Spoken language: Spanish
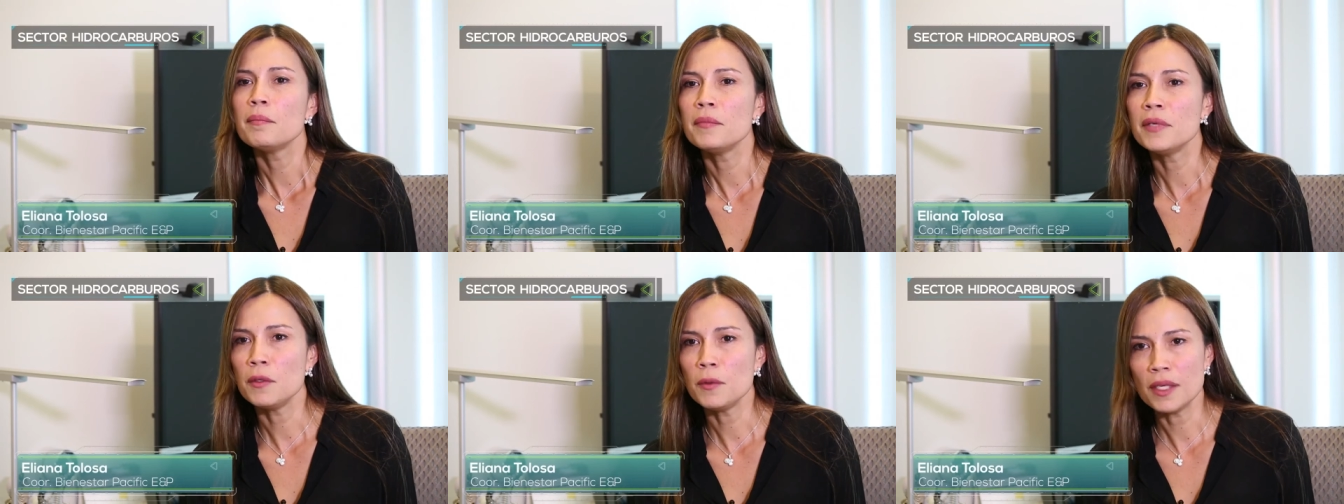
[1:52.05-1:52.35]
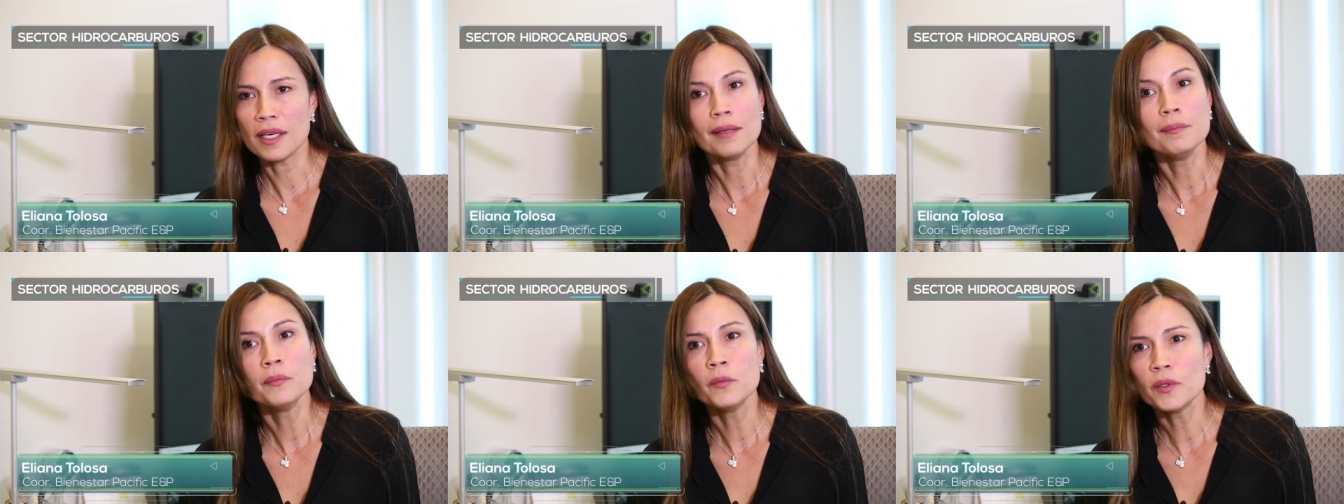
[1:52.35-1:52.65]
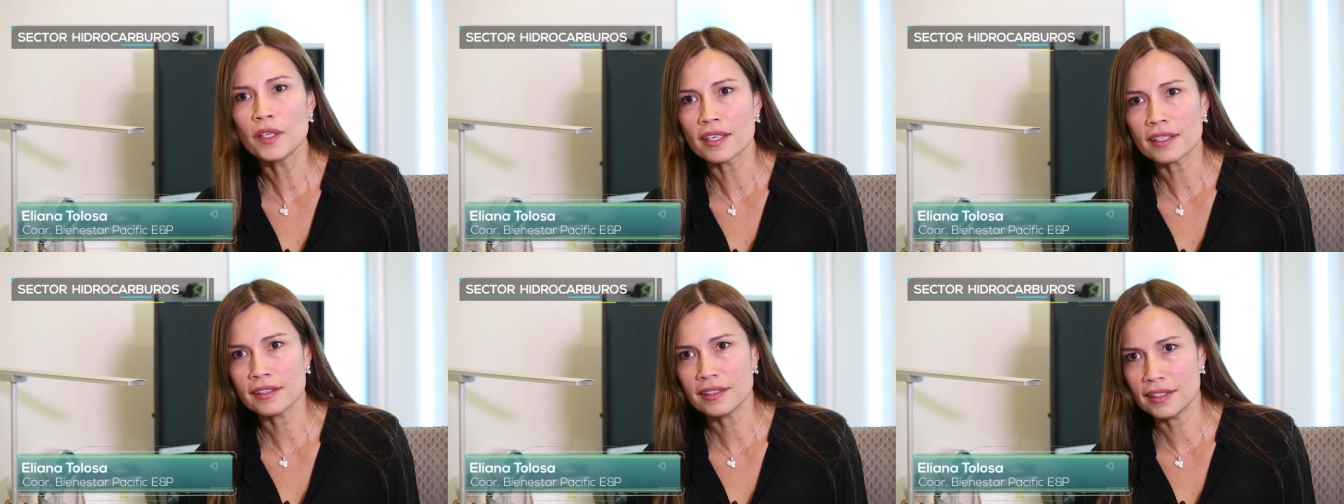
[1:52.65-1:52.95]
vivían
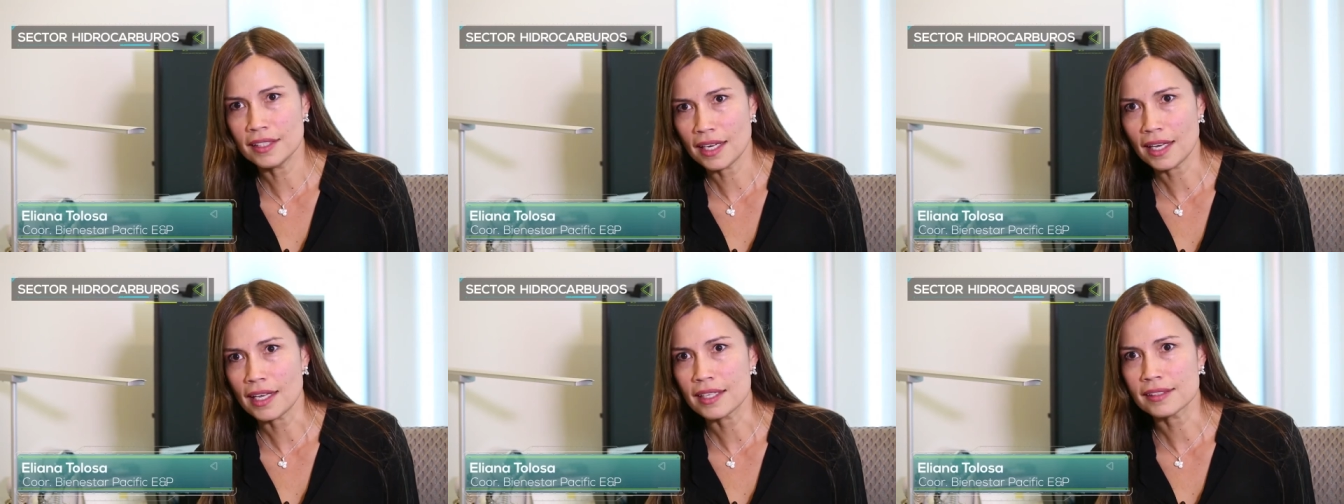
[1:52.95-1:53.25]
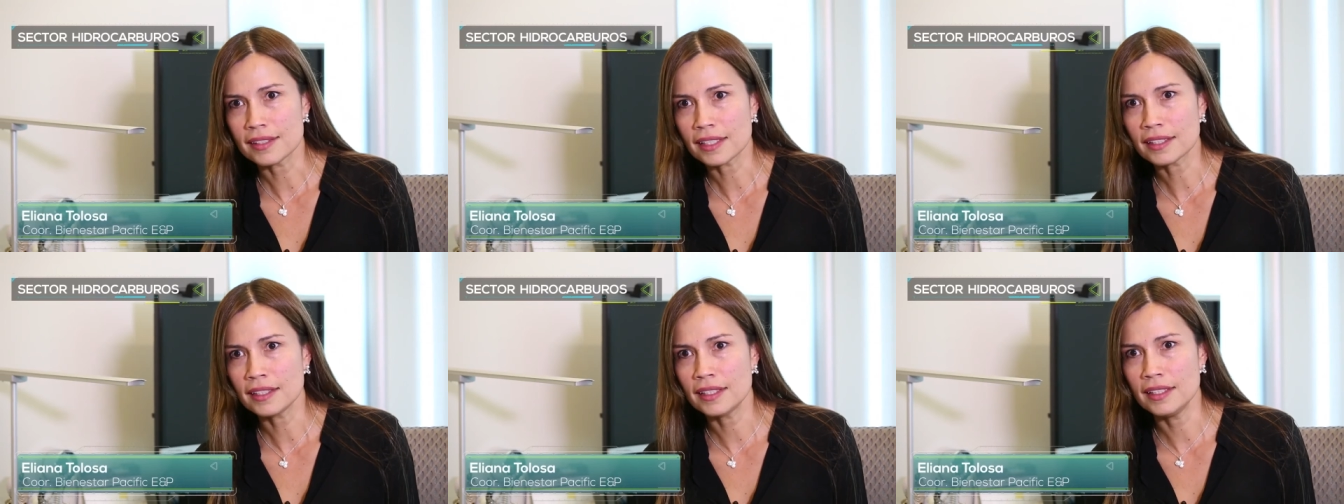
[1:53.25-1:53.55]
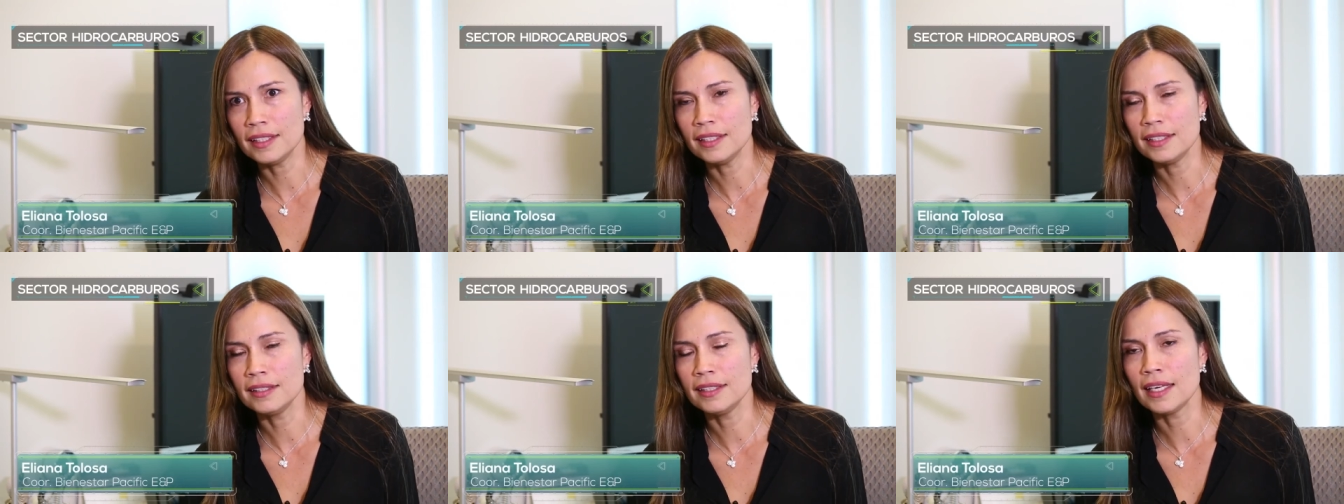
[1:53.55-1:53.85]
muy retiradas de
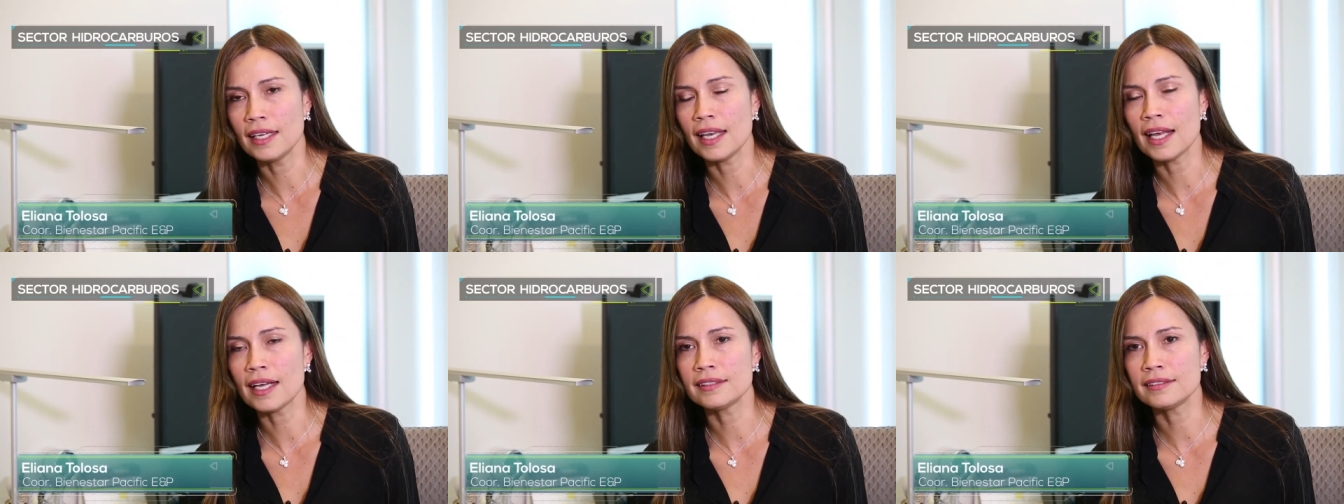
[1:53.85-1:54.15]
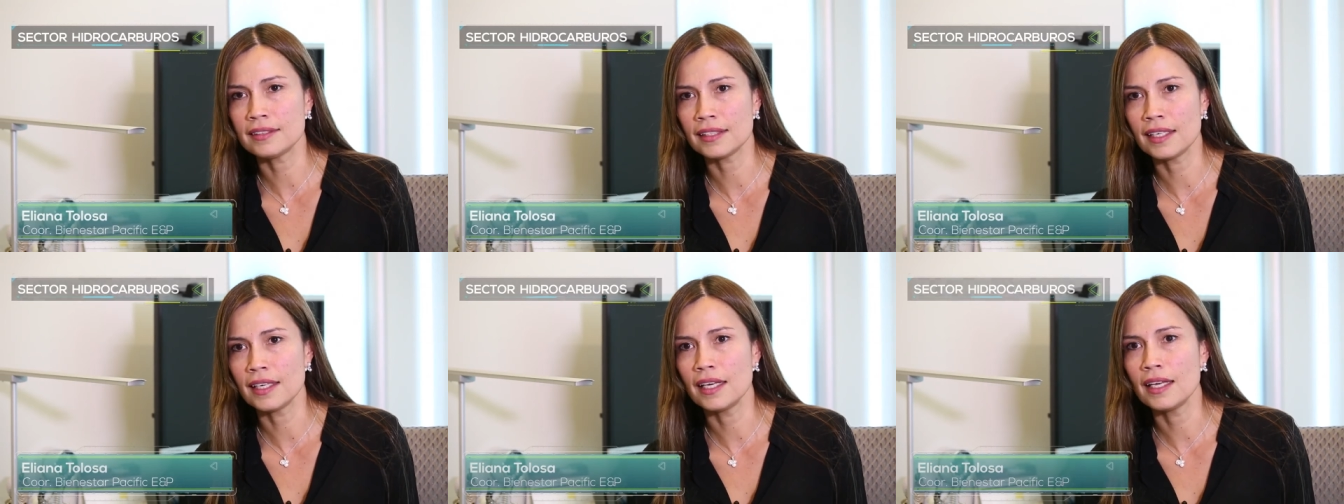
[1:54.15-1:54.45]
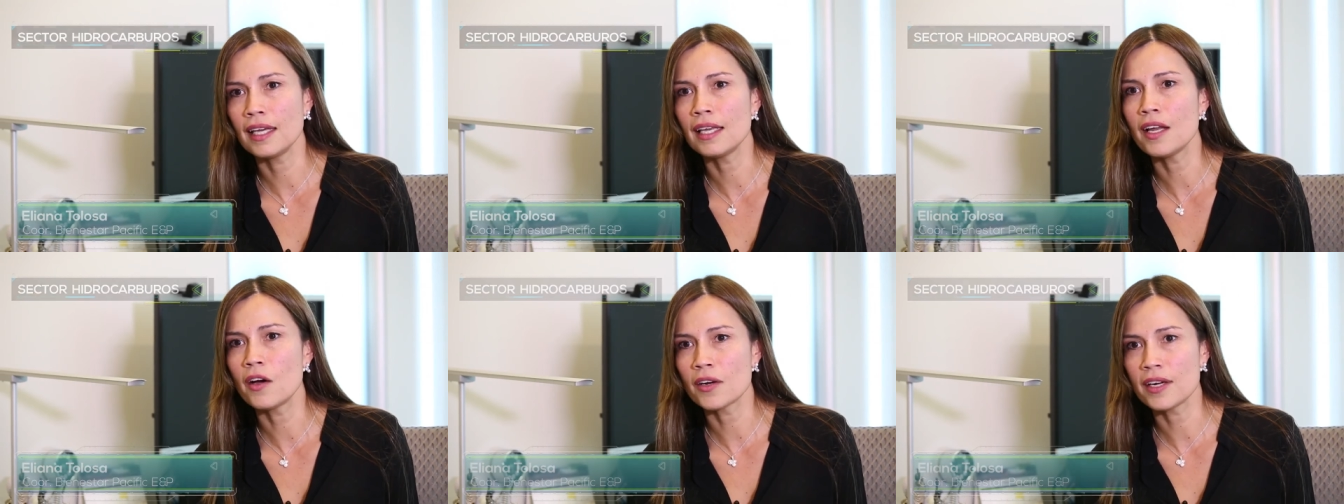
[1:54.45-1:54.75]
aquí, de la
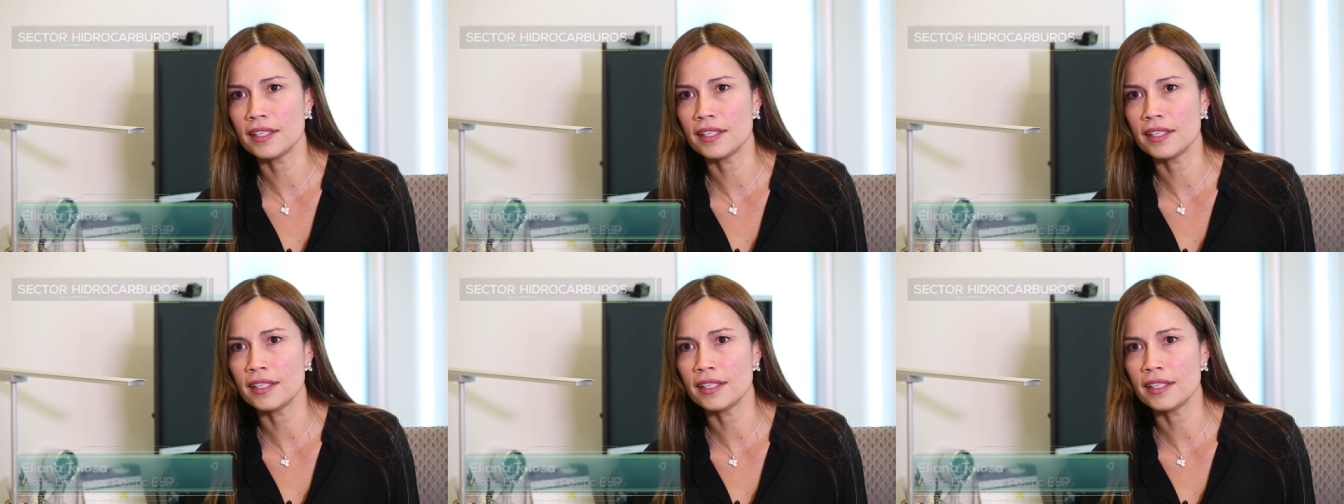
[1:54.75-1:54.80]
sede de la